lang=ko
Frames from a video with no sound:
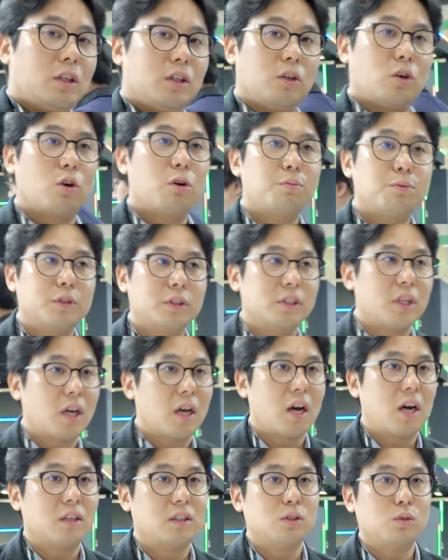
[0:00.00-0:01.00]
여러분
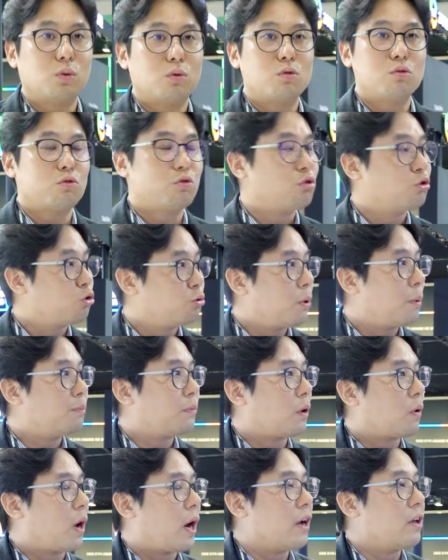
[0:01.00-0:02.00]
생각은 조금
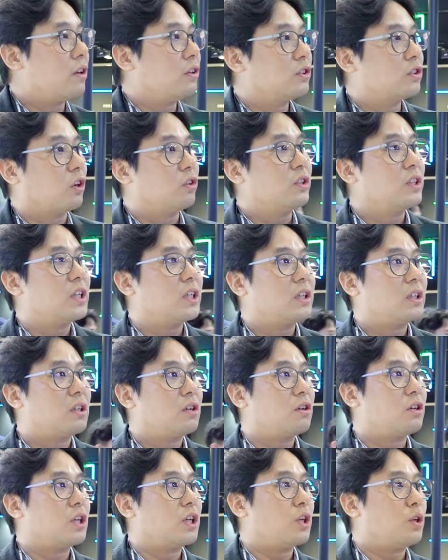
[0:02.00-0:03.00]
궁금합니다. 과연 전기
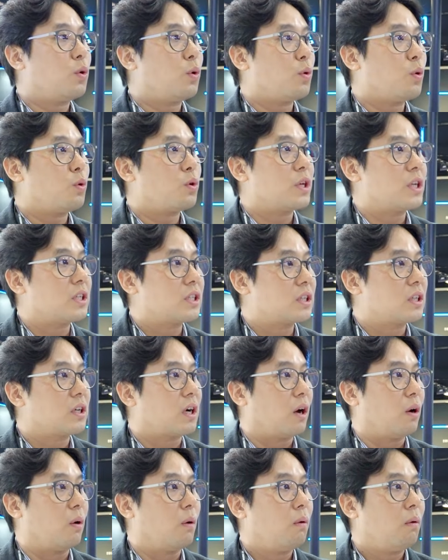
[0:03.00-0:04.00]
트럭이 효용이
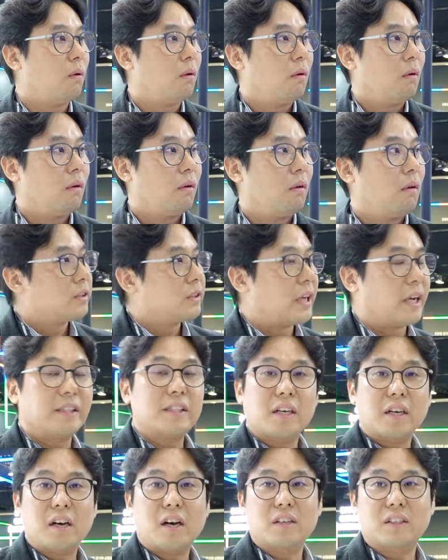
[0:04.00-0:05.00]
있을까요? 제
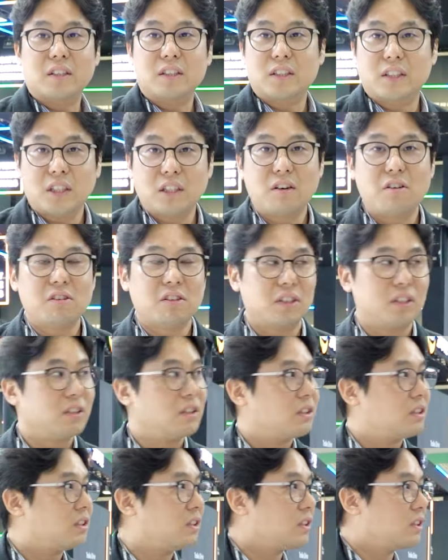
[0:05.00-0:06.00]
생각은
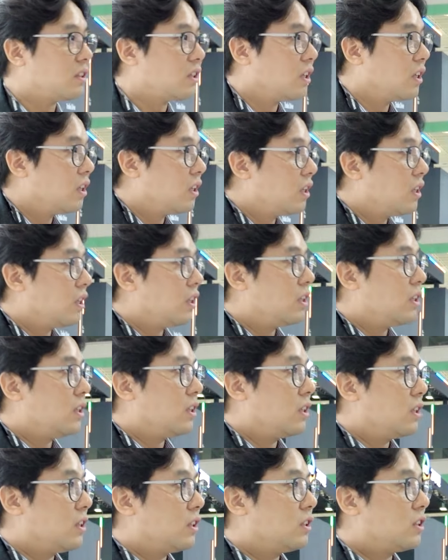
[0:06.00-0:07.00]
트럭은
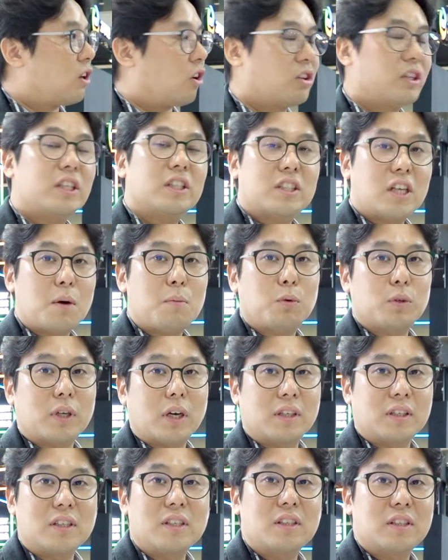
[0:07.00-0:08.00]

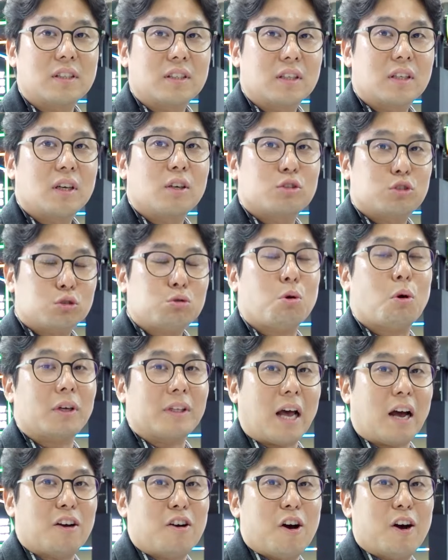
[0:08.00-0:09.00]
전기차보다는 수소가
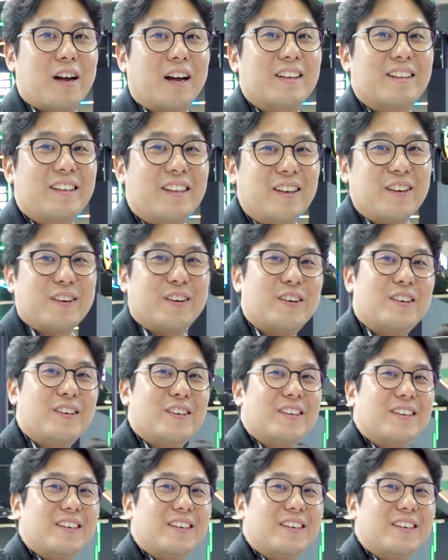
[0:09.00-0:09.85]
난것 같아요.